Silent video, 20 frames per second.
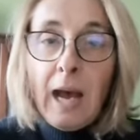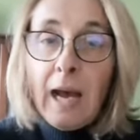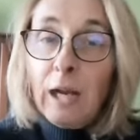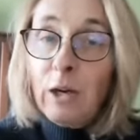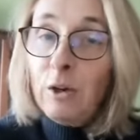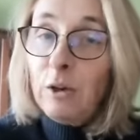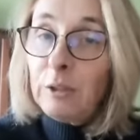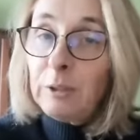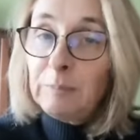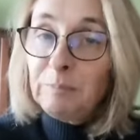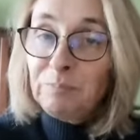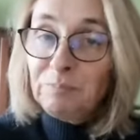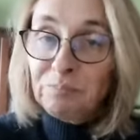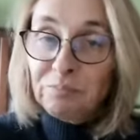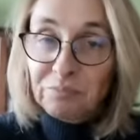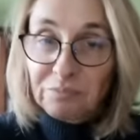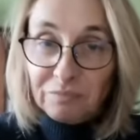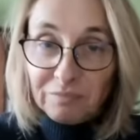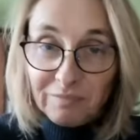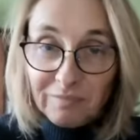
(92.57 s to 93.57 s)
Alors,
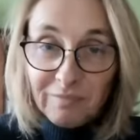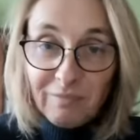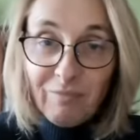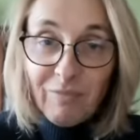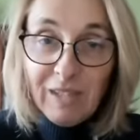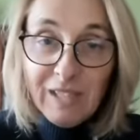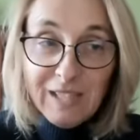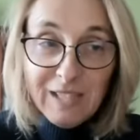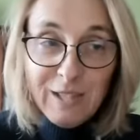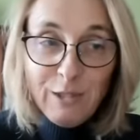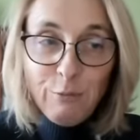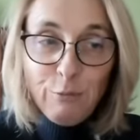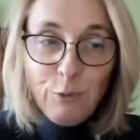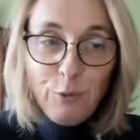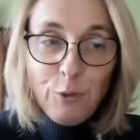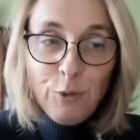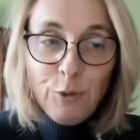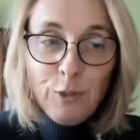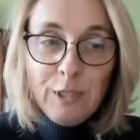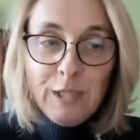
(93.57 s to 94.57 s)
si
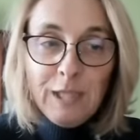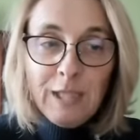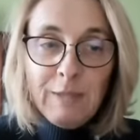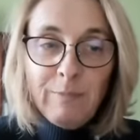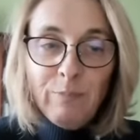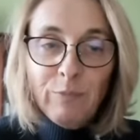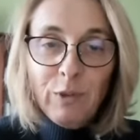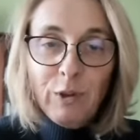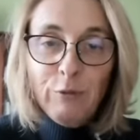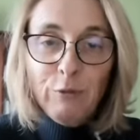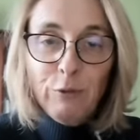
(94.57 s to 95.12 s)
vous aussi,